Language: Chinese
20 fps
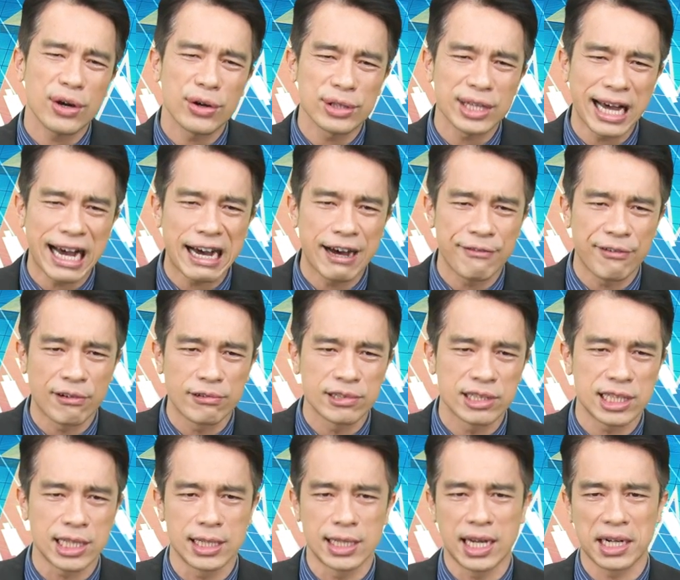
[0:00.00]
大风
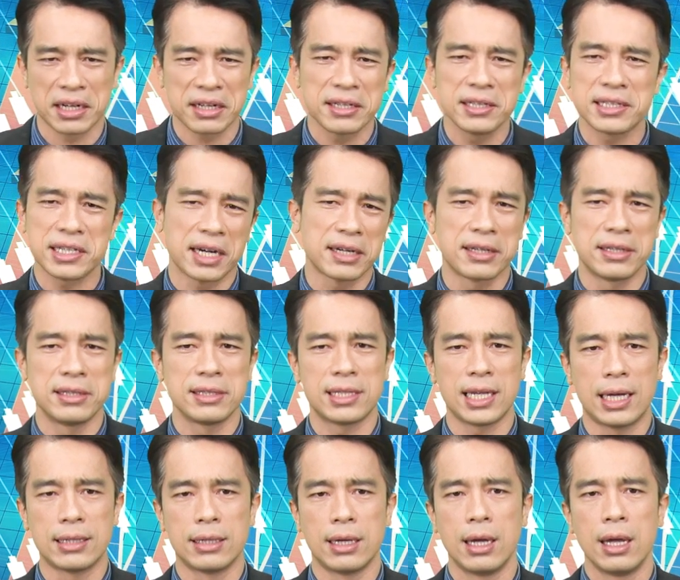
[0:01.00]
险啊，跟你讲很
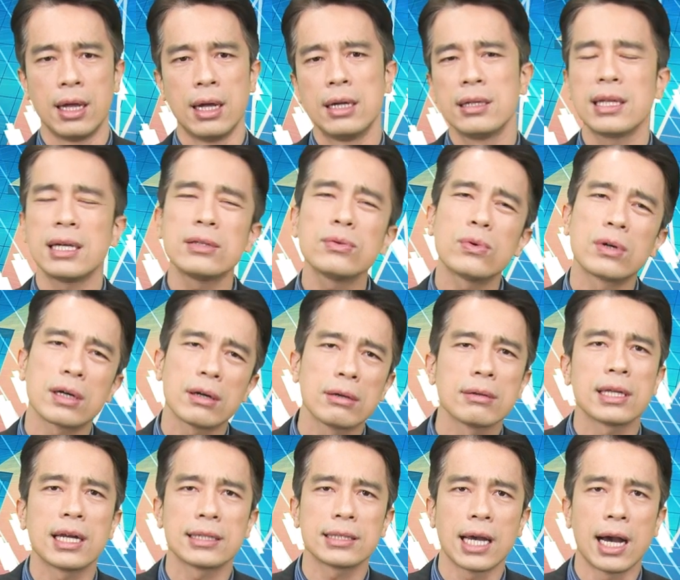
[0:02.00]
惨的。但是我
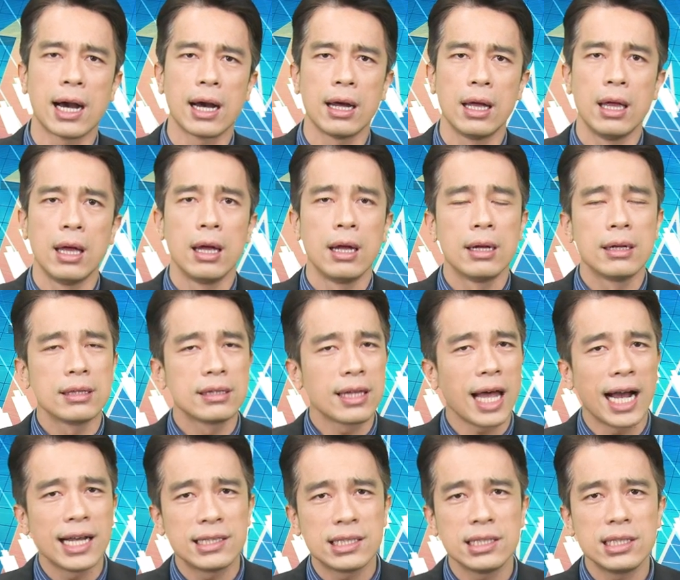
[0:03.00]
告诉大家，
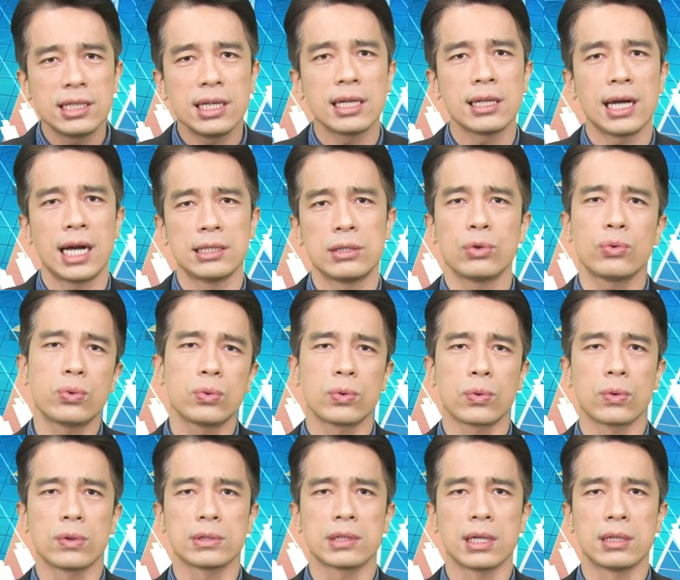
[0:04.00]
台积电还是护
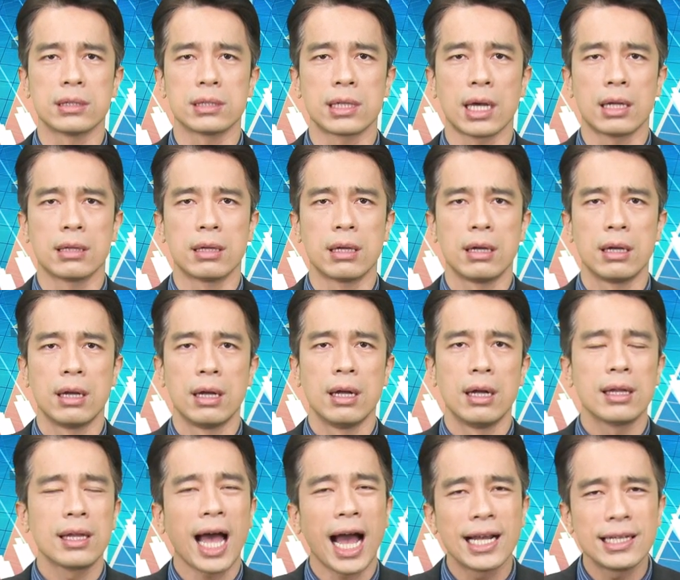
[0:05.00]
国神山，
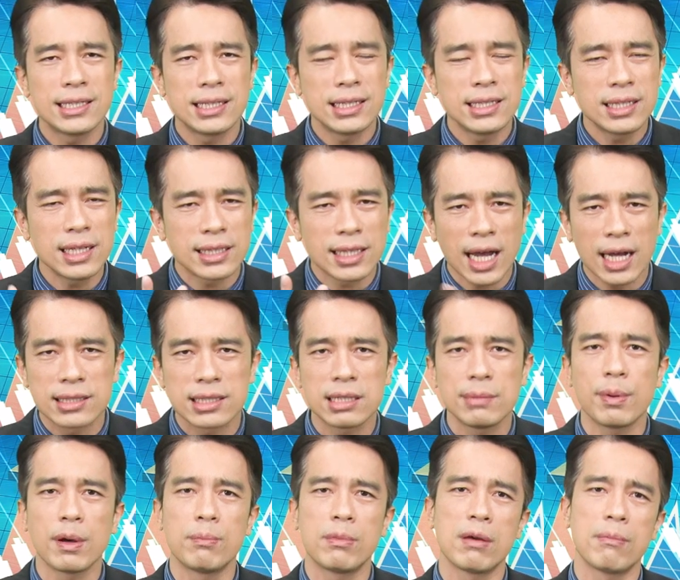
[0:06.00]
台积电它的基
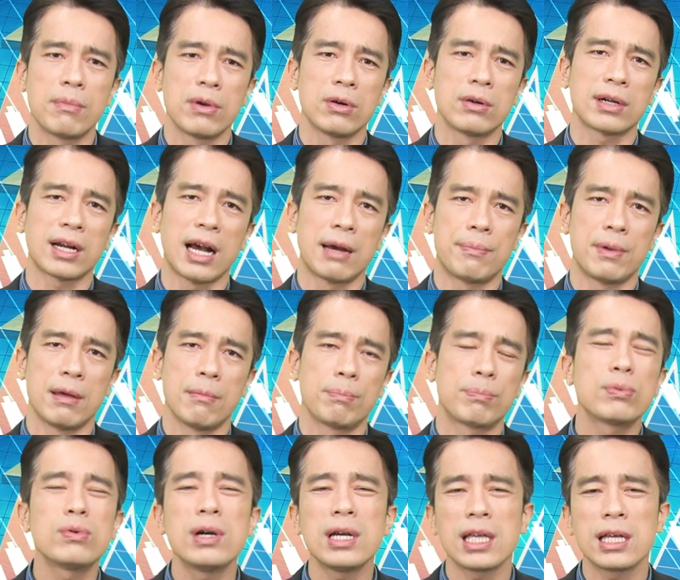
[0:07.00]
本面没有改变，
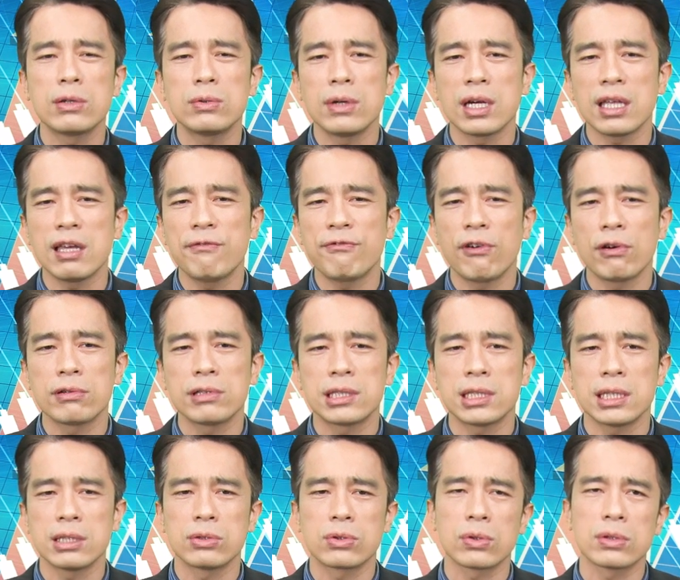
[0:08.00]
不会因为一封
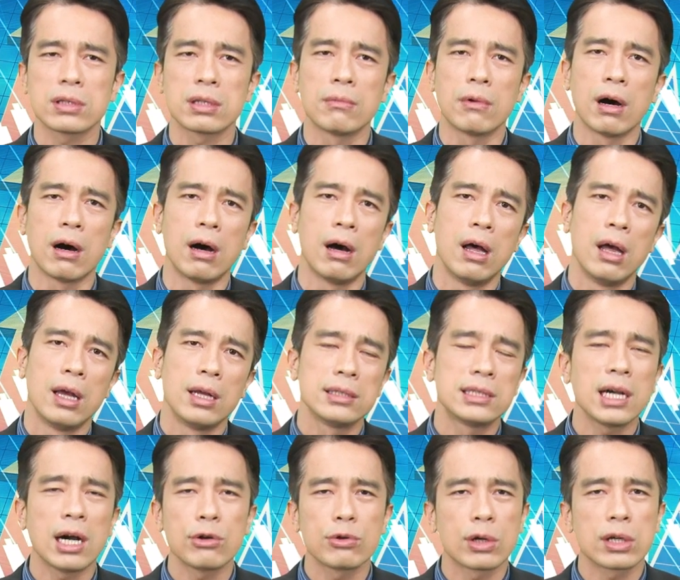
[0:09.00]
信说什么
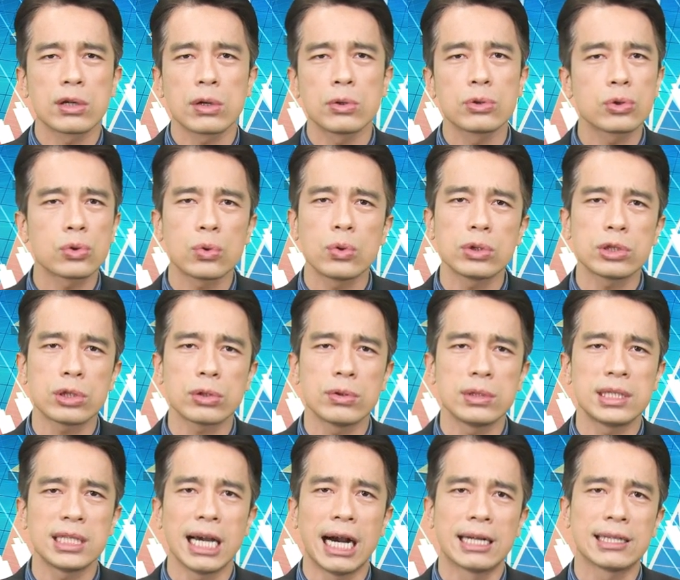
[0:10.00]
叫员工多
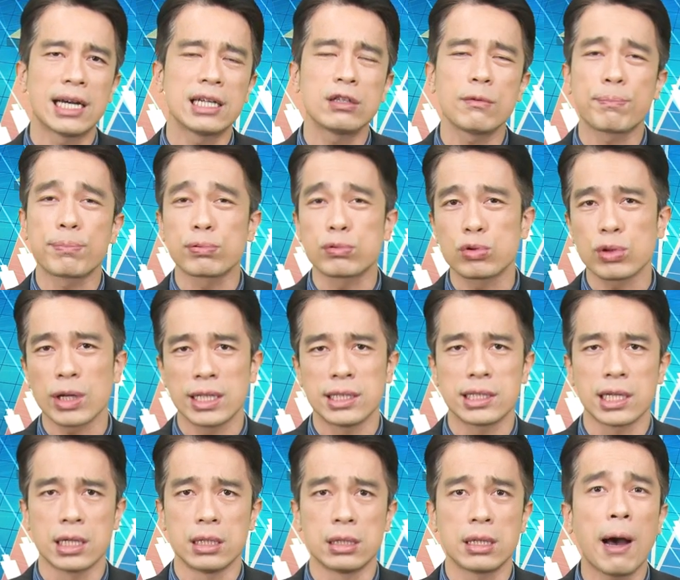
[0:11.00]
休假，它就不赚
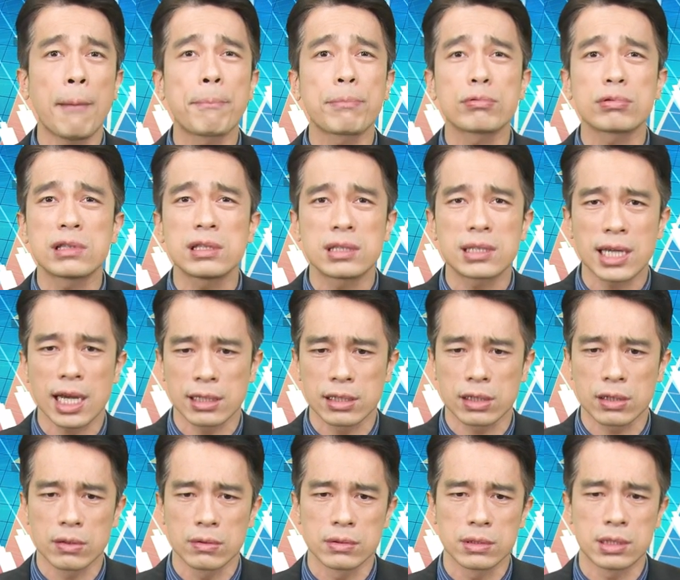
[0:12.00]
钱，它不是这样的
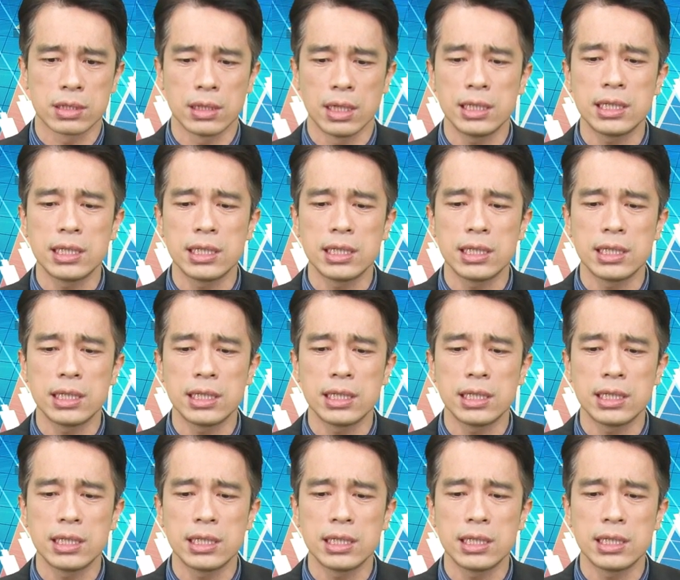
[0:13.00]
公司，而且